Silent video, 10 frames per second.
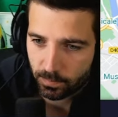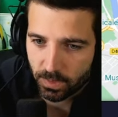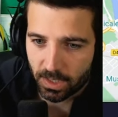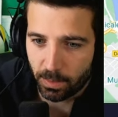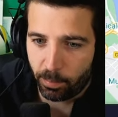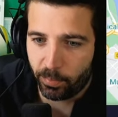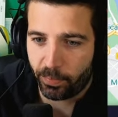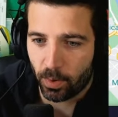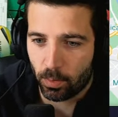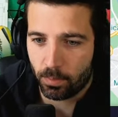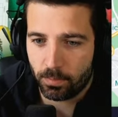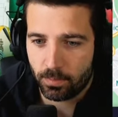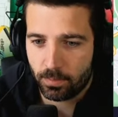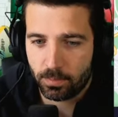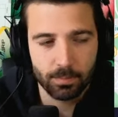Il y a des Buffalo.
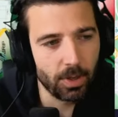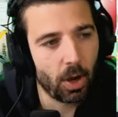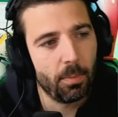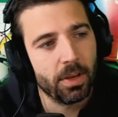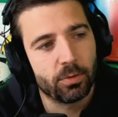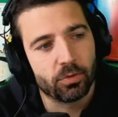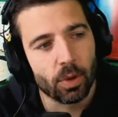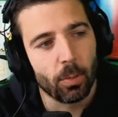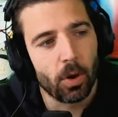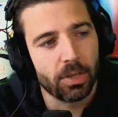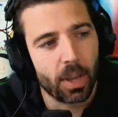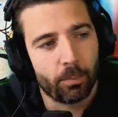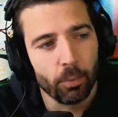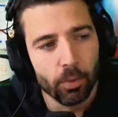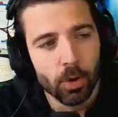Mais non, mais justement, il n'y a
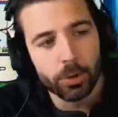plus.